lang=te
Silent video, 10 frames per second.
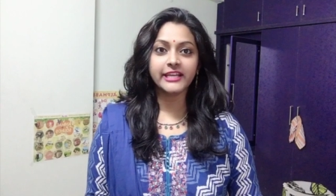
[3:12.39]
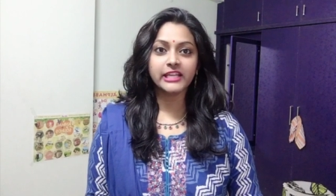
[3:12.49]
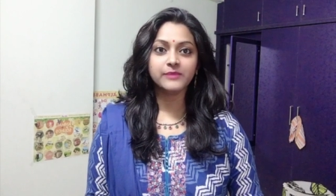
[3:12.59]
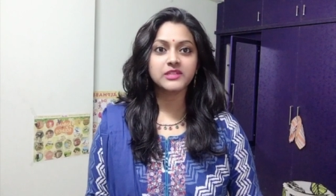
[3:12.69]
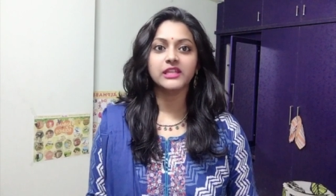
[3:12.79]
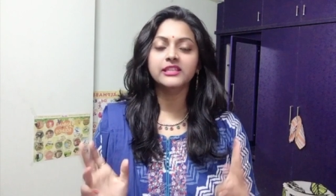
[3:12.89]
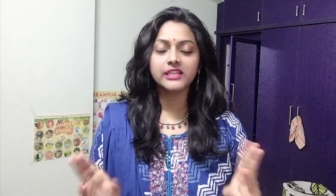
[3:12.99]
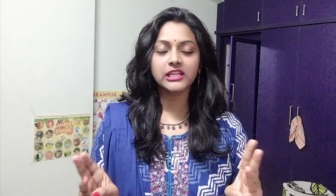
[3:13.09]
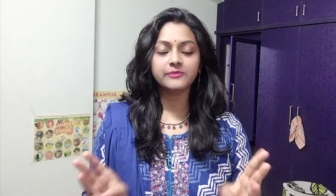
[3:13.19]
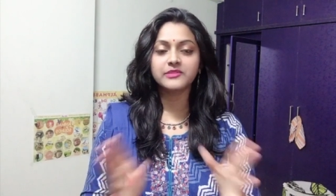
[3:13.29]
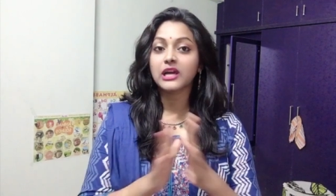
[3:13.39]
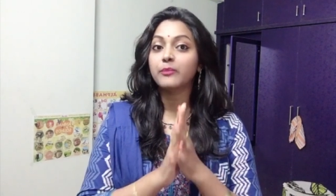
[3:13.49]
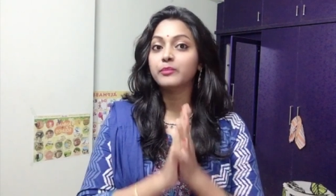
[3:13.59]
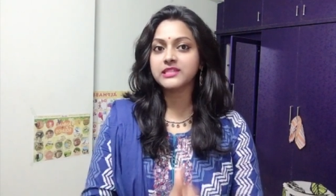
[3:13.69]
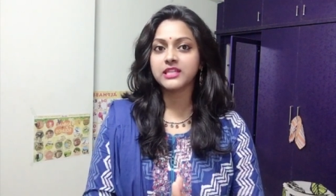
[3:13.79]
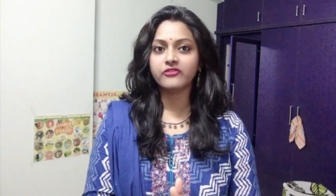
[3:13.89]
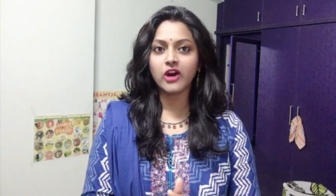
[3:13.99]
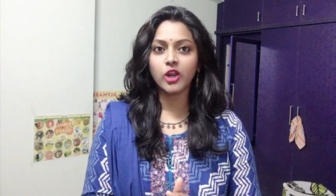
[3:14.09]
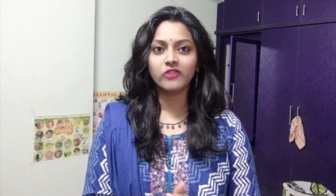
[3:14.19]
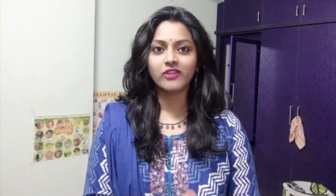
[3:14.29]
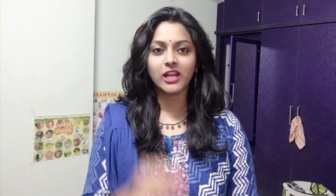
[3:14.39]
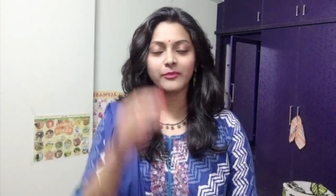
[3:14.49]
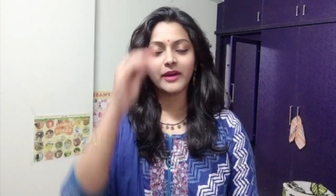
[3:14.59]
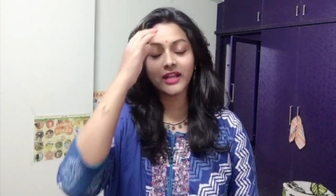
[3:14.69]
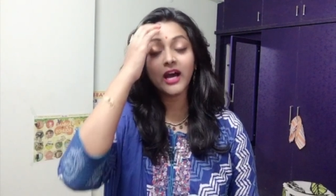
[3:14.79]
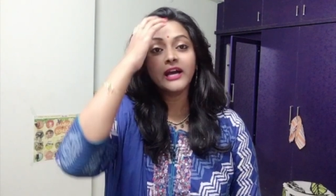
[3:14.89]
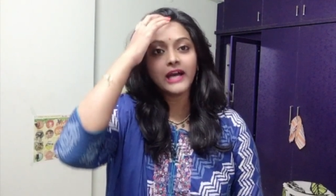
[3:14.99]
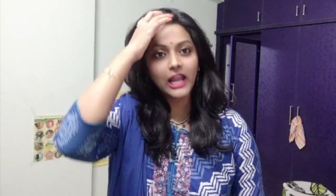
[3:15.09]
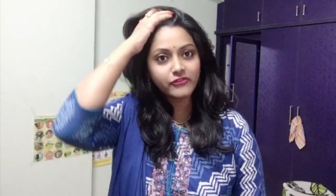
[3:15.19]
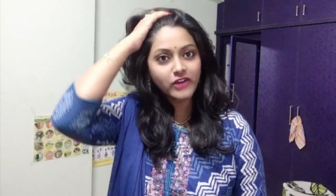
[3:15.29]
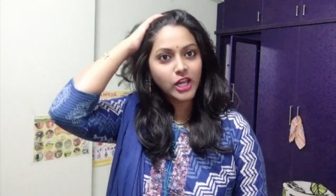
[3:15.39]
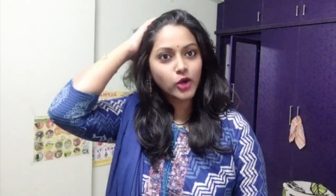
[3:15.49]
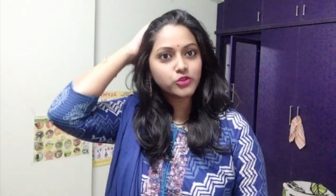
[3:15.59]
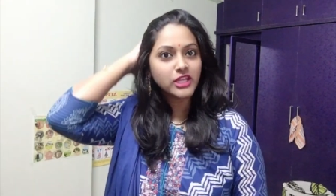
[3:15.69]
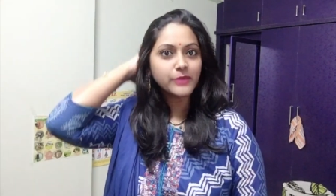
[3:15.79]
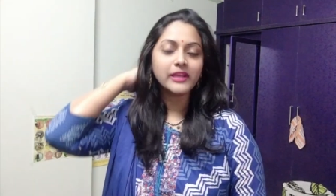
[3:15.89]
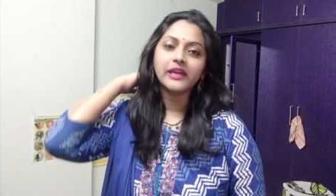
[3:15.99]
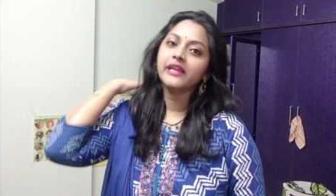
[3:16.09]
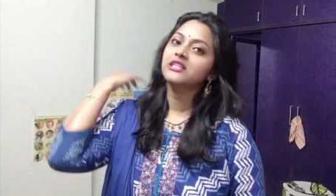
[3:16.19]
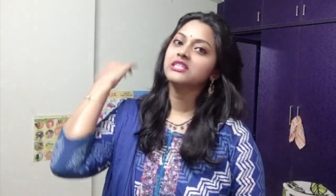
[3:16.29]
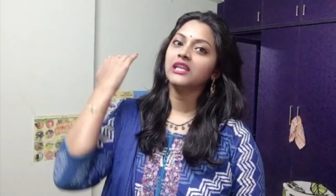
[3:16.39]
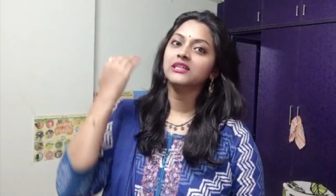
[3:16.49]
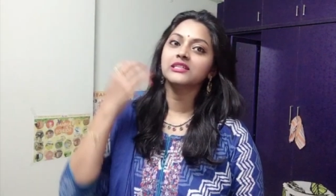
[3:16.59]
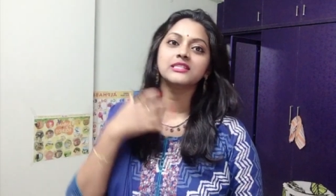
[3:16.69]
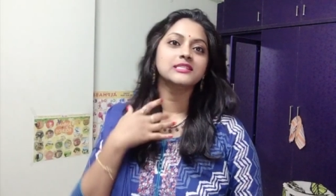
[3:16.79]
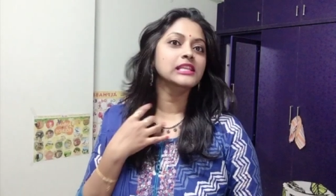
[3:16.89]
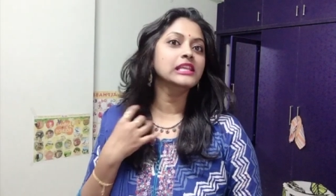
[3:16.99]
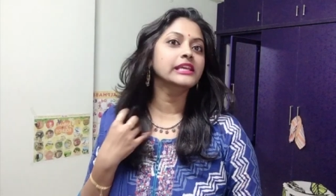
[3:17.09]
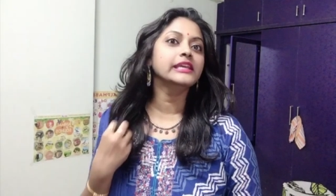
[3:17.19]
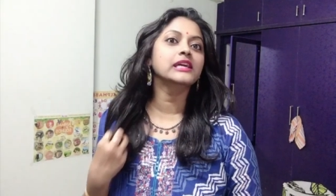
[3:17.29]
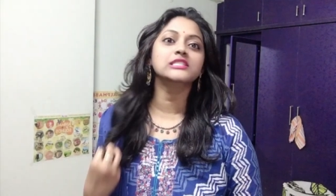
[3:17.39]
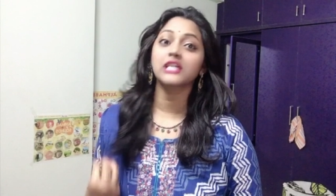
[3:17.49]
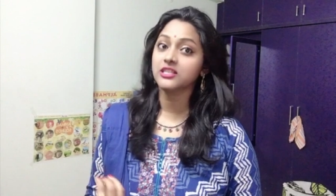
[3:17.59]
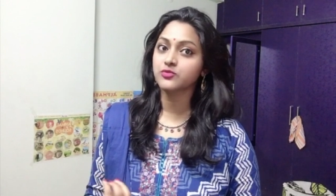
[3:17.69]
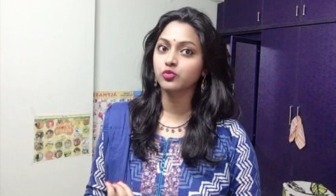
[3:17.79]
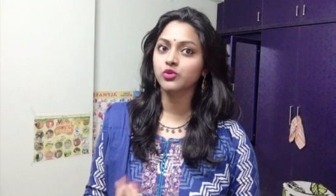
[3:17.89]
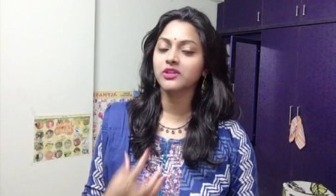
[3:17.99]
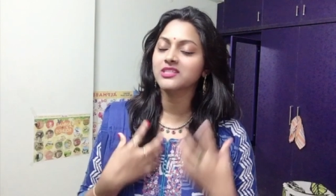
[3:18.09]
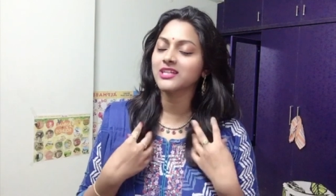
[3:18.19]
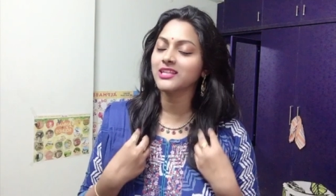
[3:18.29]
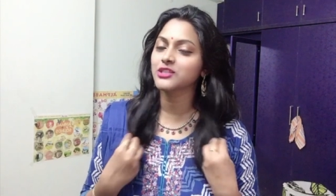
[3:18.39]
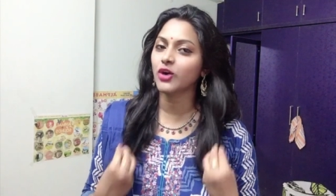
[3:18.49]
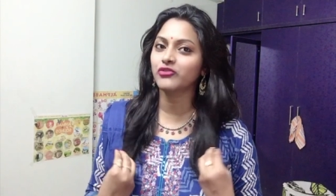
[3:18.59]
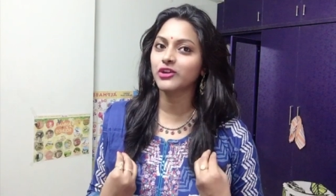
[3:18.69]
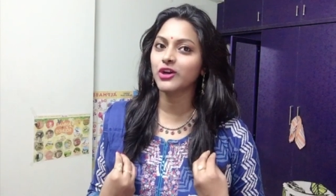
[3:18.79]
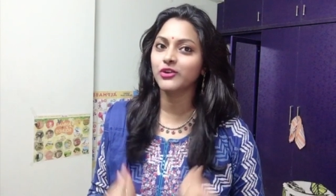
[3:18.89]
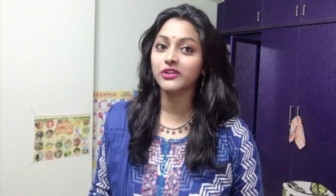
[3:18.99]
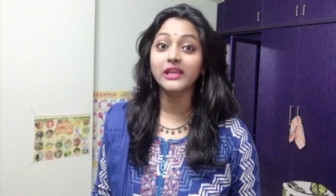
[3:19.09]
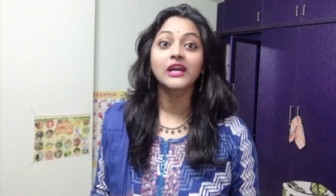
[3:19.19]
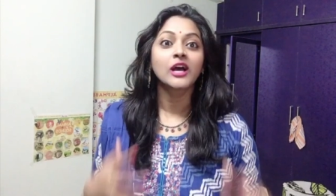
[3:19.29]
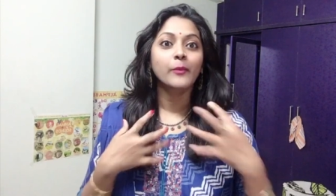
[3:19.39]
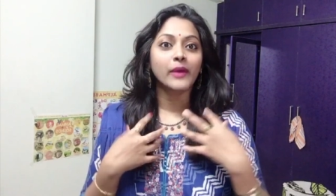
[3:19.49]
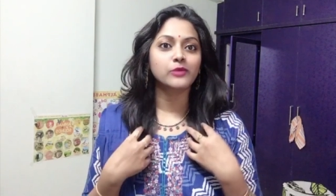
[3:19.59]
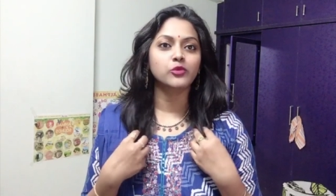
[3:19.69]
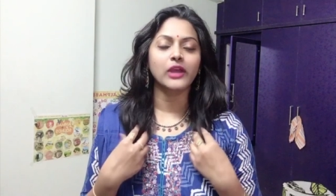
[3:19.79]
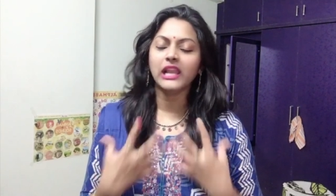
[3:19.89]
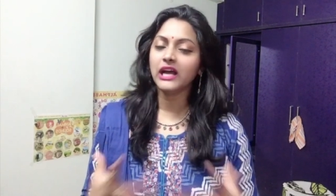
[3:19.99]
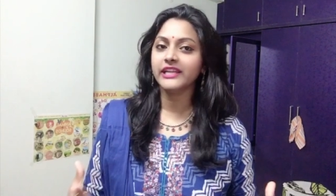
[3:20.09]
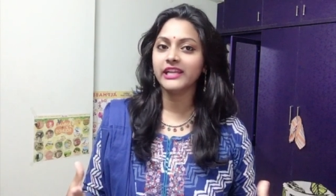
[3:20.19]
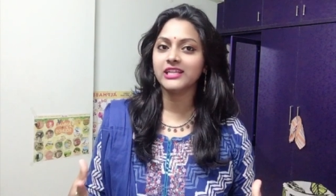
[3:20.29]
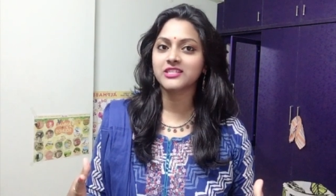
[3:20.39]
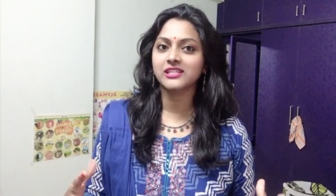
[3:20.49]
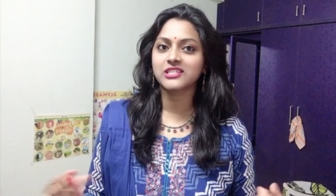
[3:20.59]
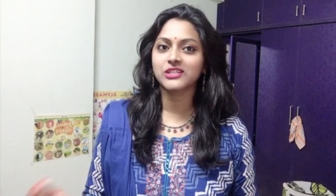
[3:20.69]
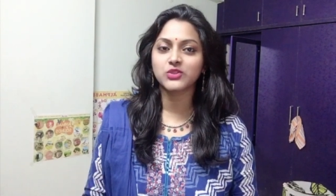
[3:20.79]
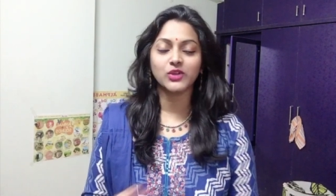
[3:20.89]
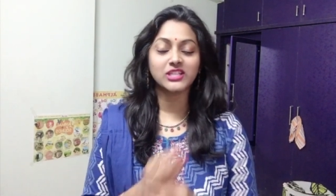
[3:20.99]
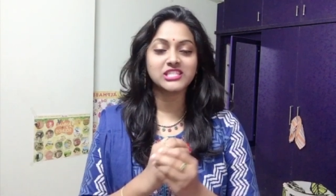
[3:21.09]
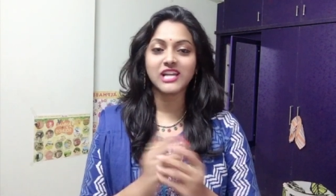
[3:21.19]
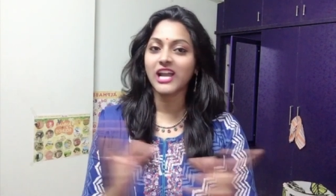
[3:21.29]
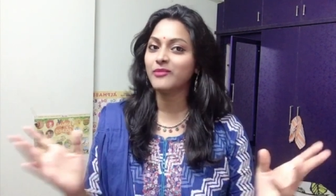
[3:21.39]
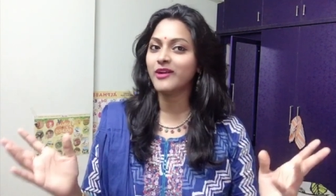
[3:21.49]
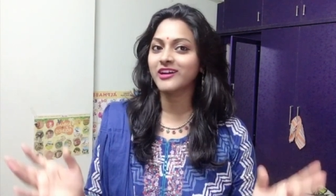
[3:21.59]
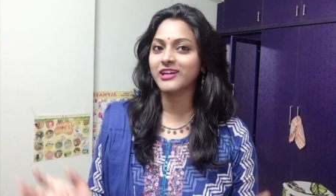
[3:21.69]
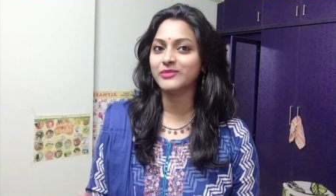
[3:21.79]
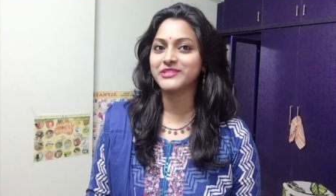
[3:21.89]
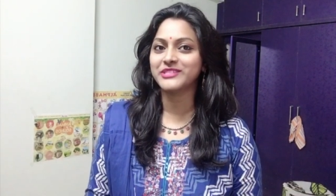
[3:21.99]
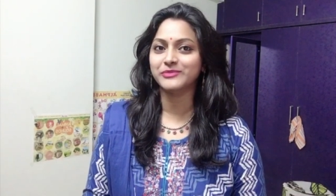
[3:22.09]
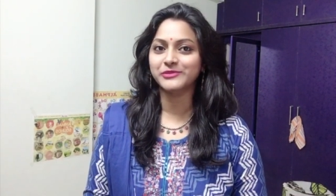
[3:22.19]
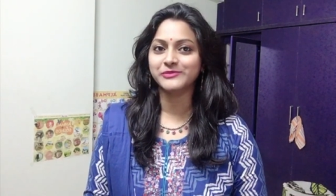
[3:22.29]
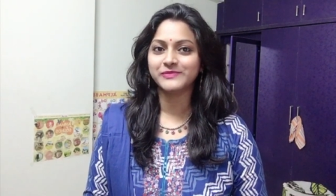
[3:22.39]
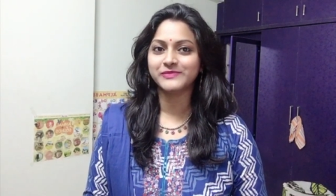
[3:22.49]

త్రీ టిప్స్ ఈ త్రీ టిప్స్ కంపల్సరీ ఫాలో అవ్వాలన్నమాట అలా ఫాలో అవుతూనే మన హెయిర్ చాలా సిల్కీగా చాలా స్మూత్గా చాలా సాఫ్ట్గా ఉంటుంది మనము ఎలాంటి హెయిర్ స్టైల్స్ చేసుకున్నా చాలా బాగా కనిపిస్తాము